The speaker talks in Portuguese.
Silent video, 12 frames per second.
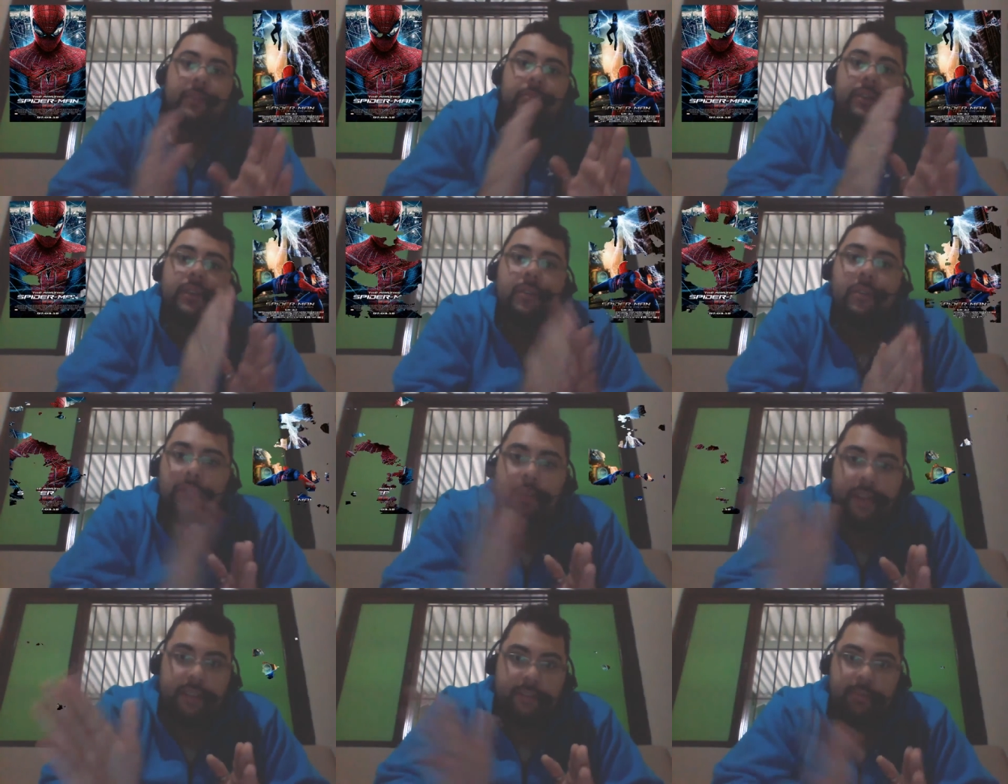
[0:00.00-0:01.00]
eu
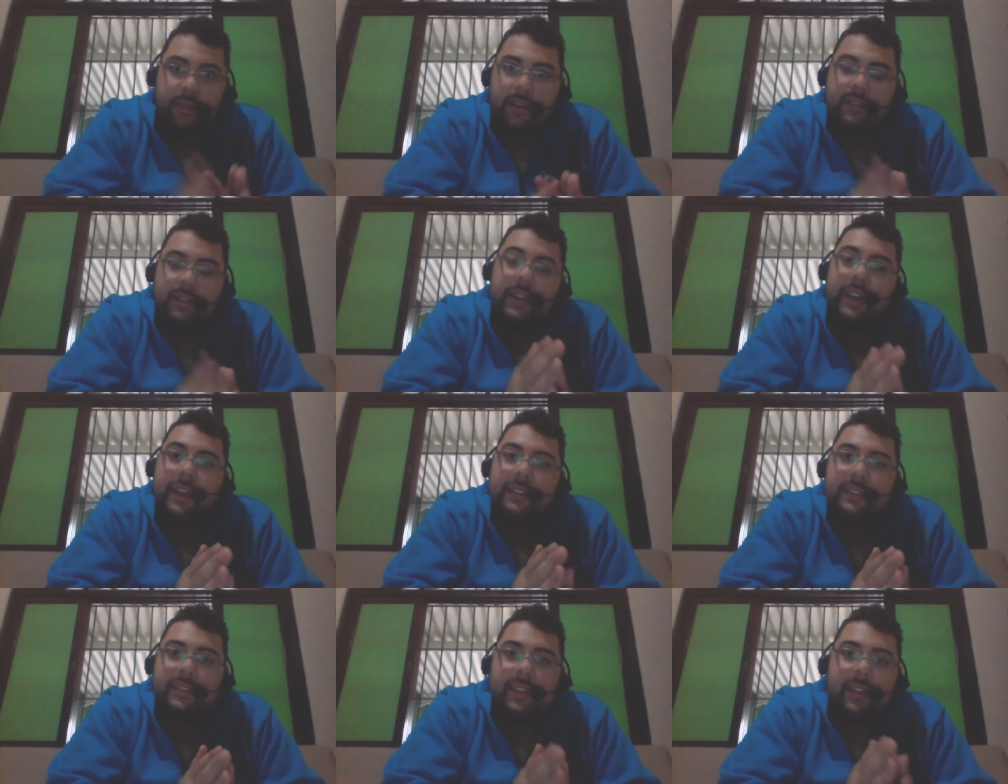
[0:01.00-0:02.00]
conheci, por causa que
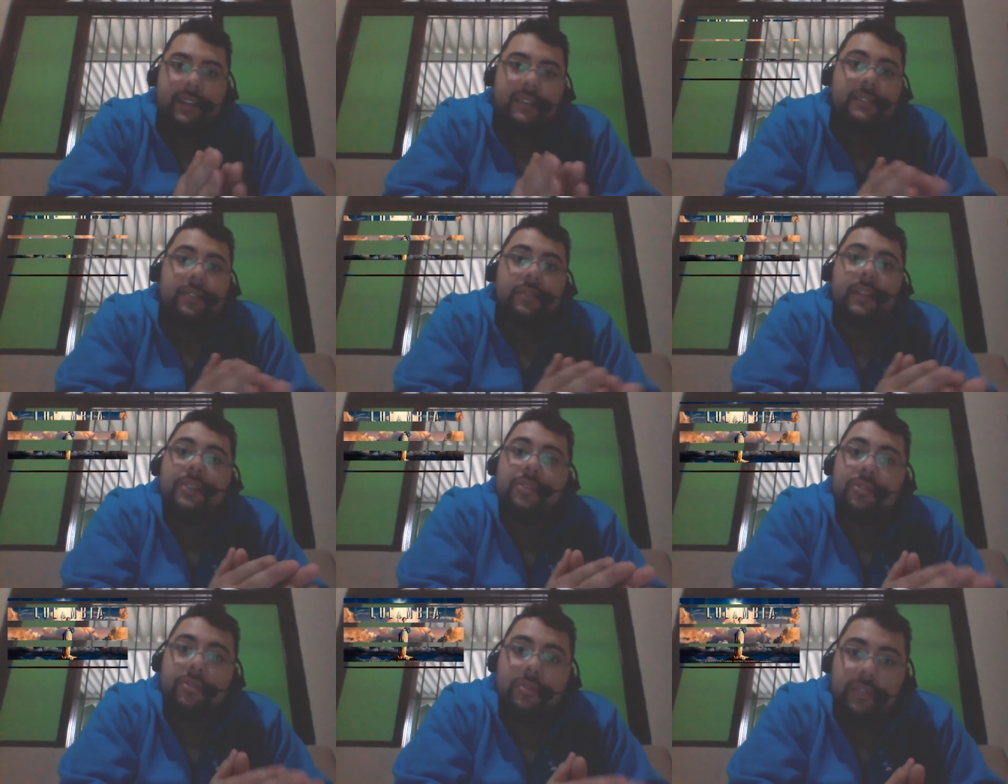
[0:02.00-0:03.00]
esses daí são da
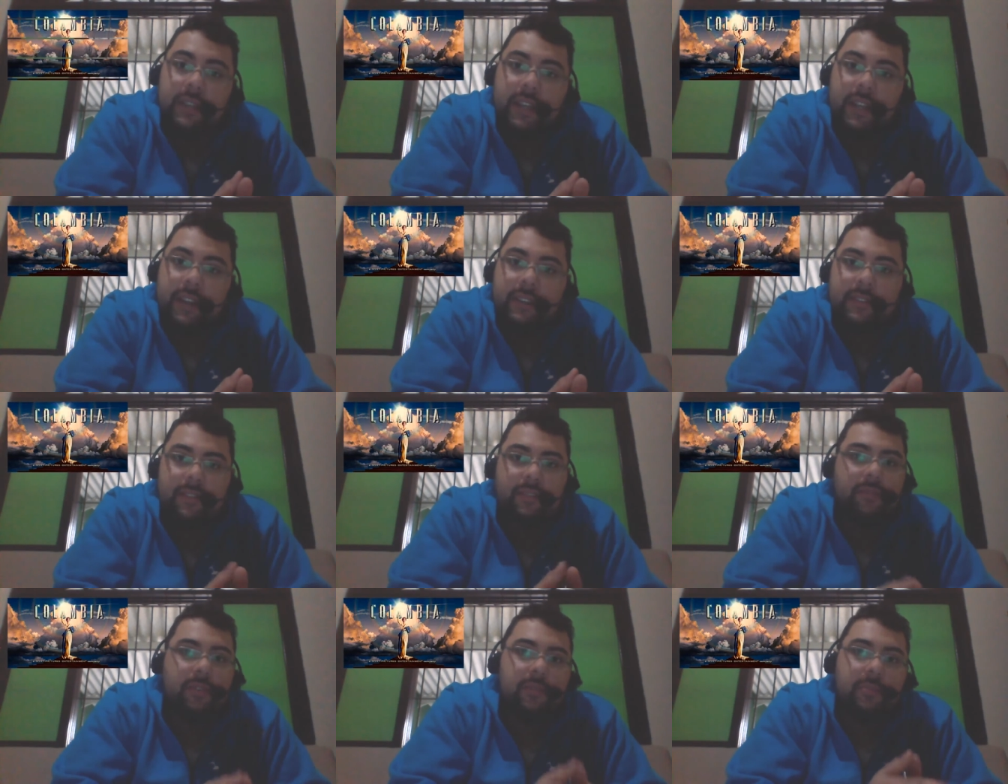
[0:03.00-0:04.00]
Sony
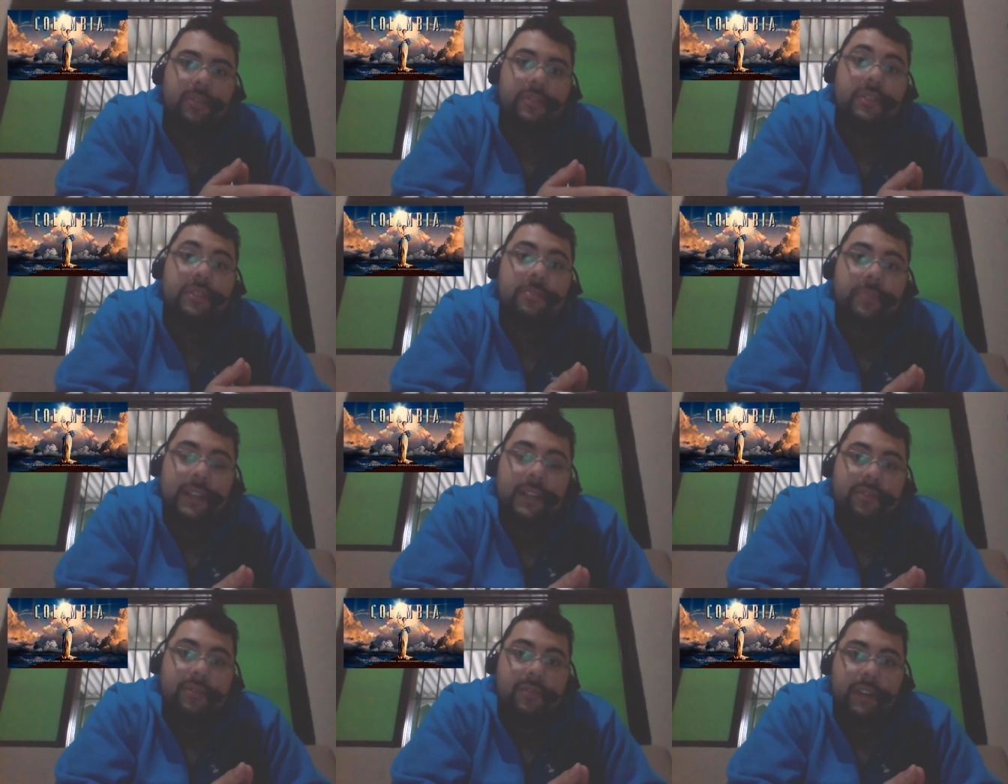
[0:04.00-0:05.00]
foram produzidos pela
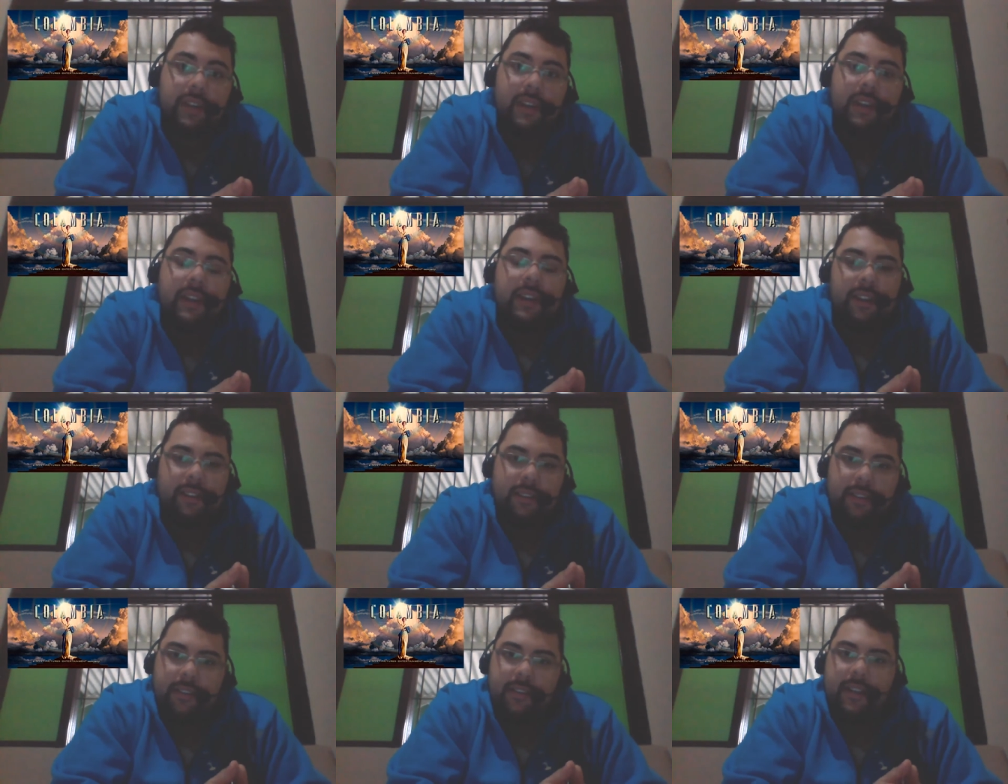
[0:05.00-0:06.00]
Sony,
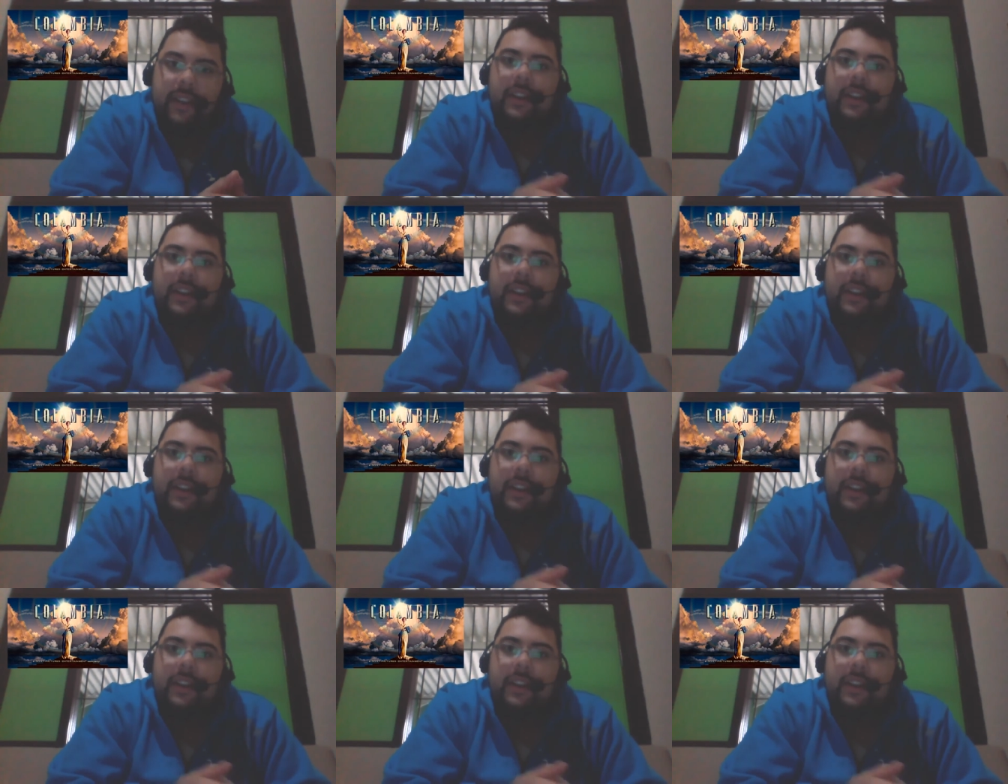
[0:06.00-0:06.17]
entendeu?